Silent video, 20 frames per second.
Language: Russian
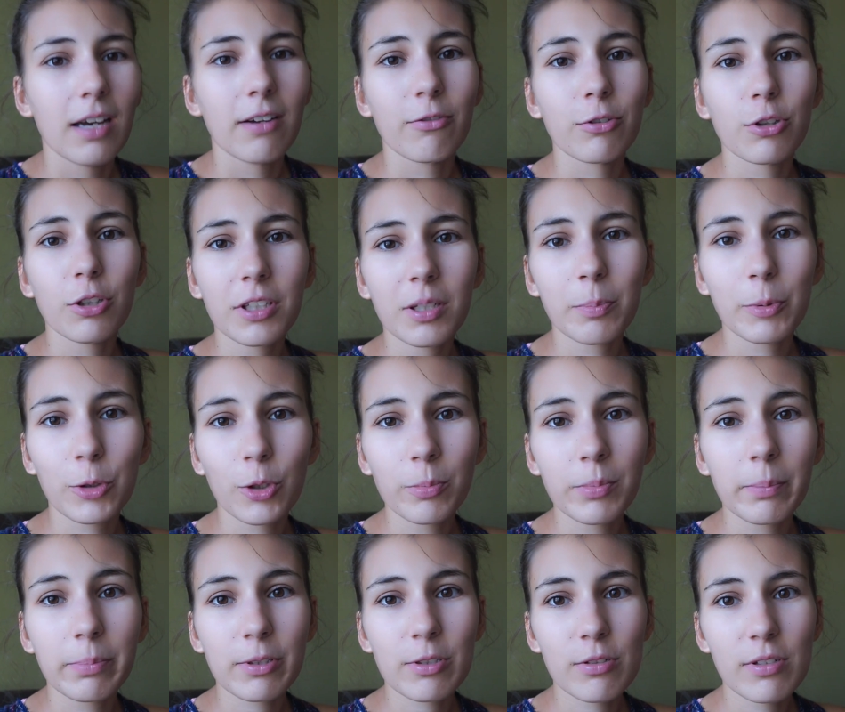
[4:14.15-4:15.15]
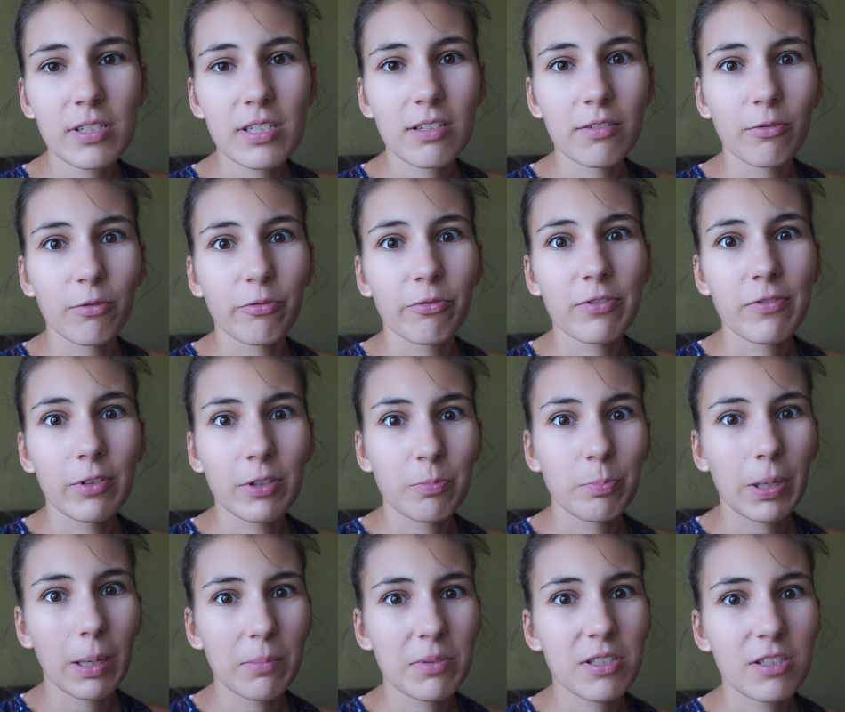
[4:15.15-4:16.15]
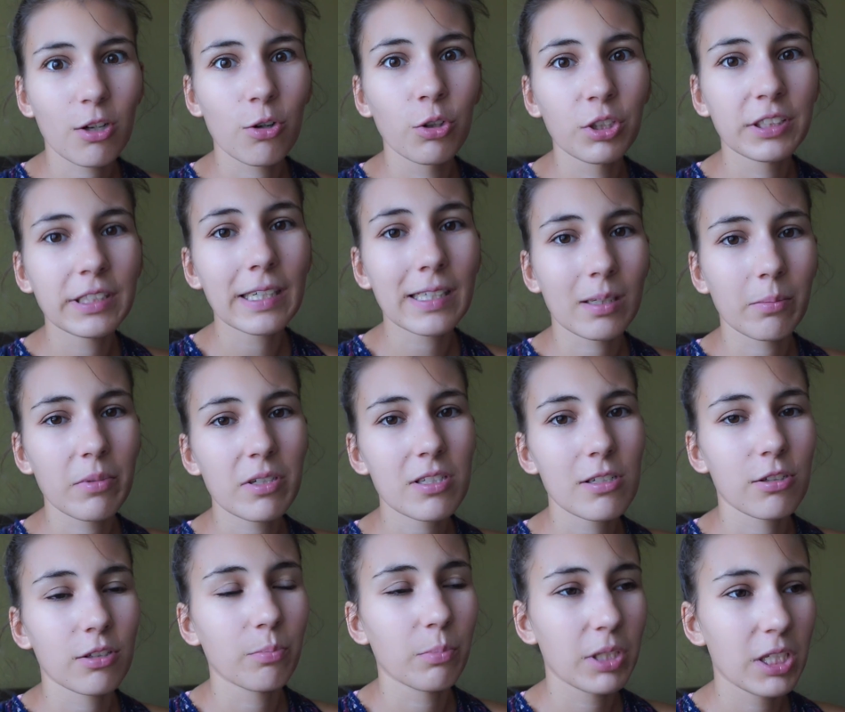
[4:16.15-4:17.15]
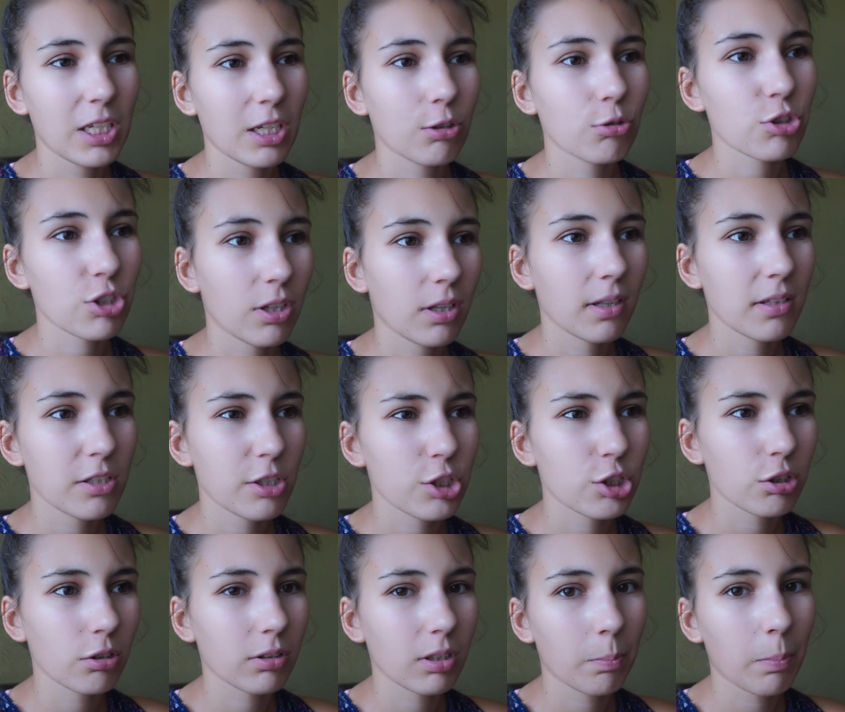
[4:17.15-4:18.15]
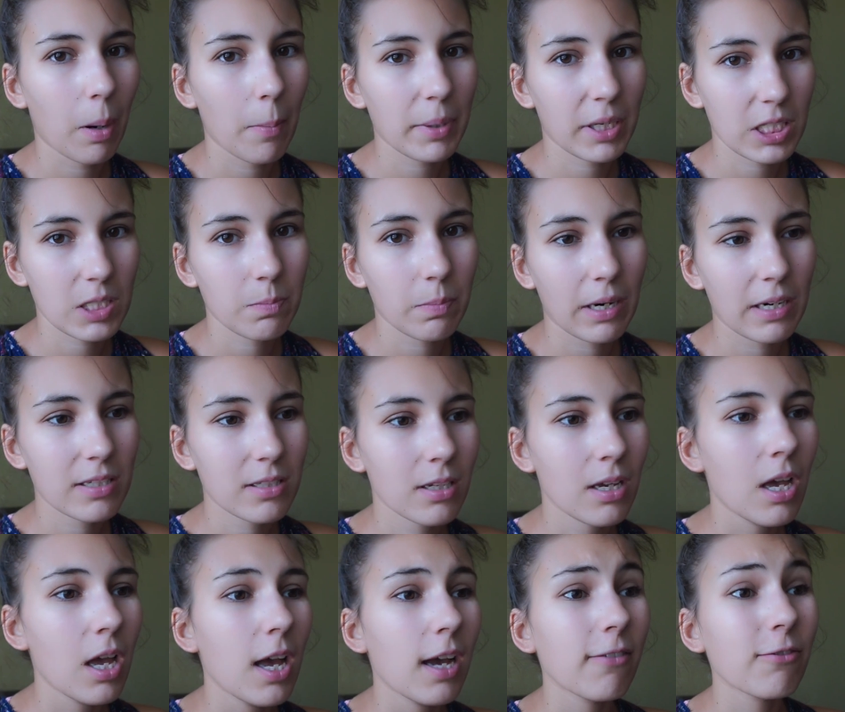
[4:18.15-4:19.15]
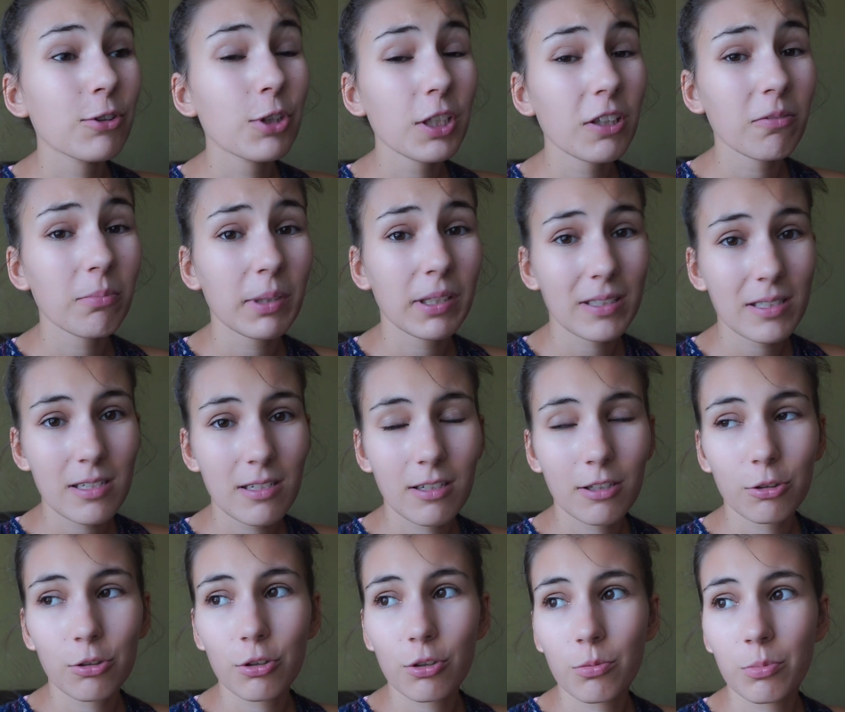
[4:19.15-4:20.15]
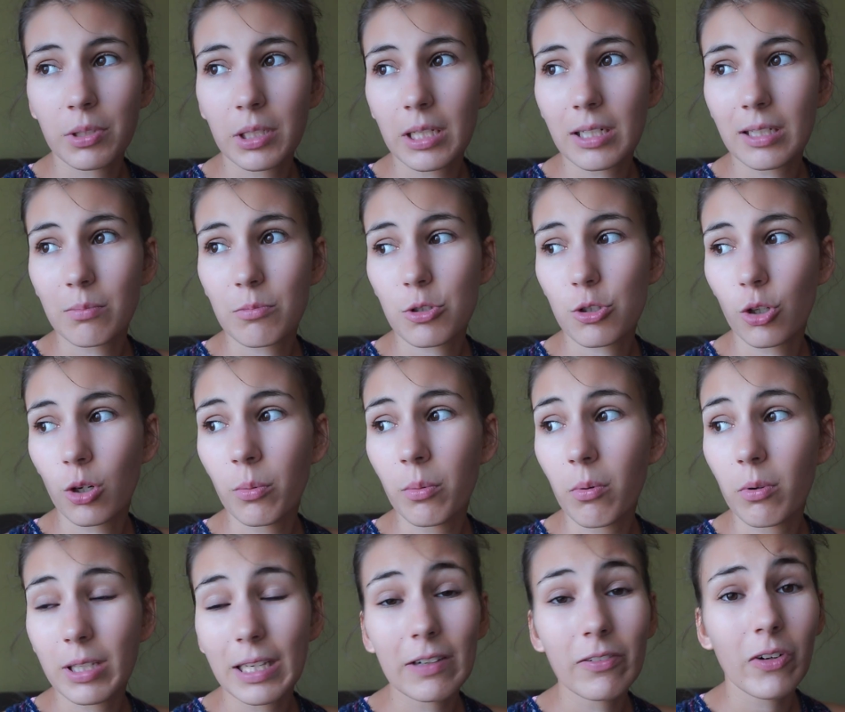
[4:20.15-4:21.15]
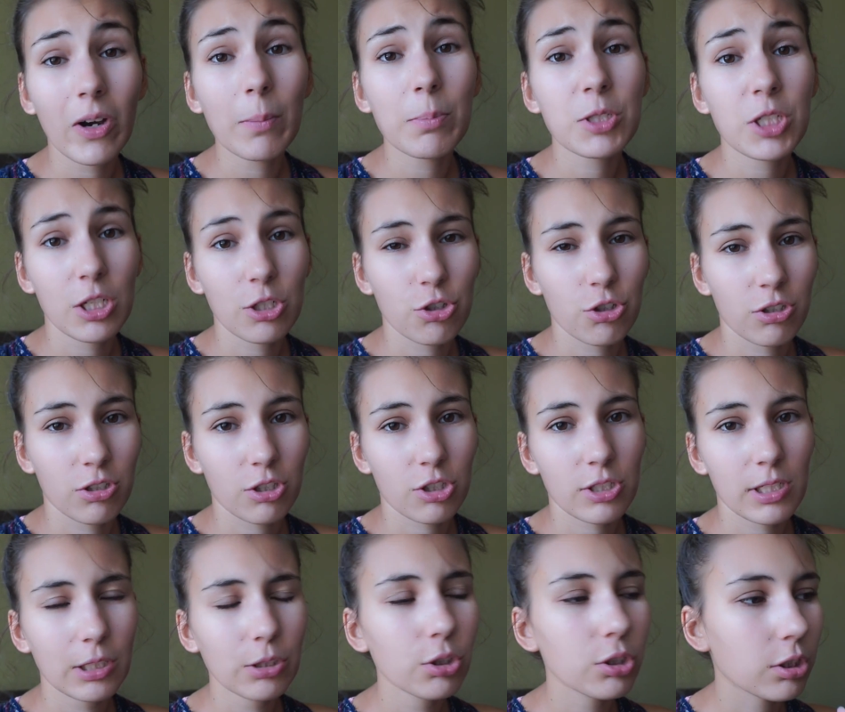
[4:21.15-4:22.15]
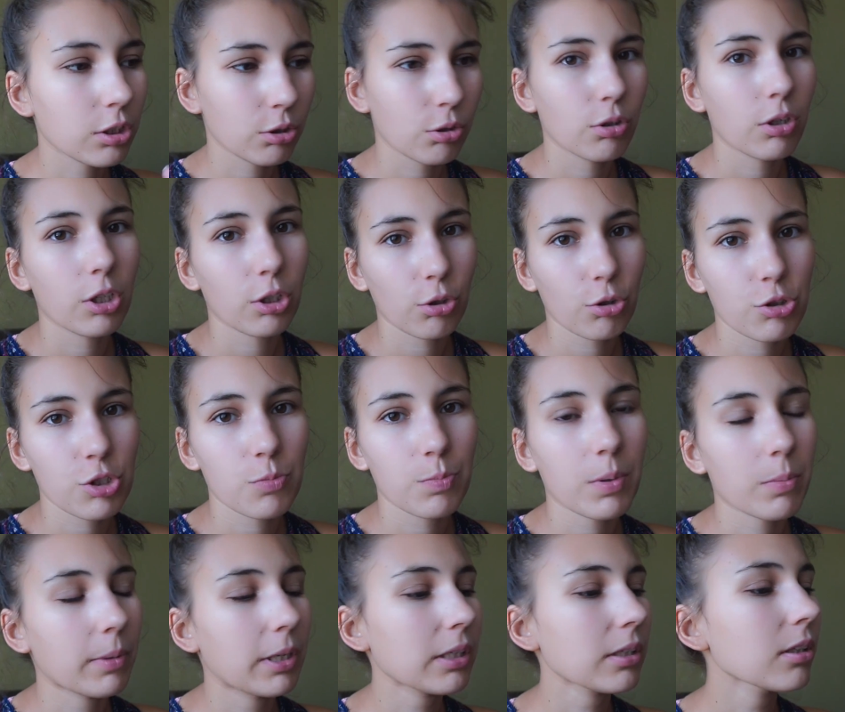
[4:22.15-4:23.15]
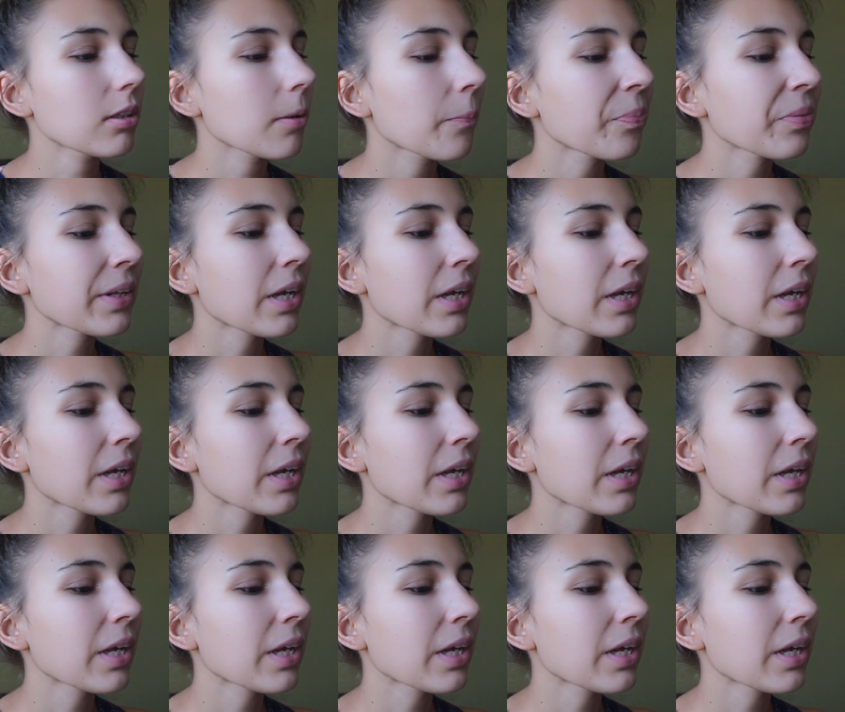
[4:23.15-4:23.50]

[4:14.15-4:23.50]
В итоге потом я проснулась и вот прям с такой ярой мыслью, мне нужно найти что-то pumpkin spice. В итоге в магазине, который у меня рядом с домом, я вообще ничего не нашла, но это такой хороший супермаркет.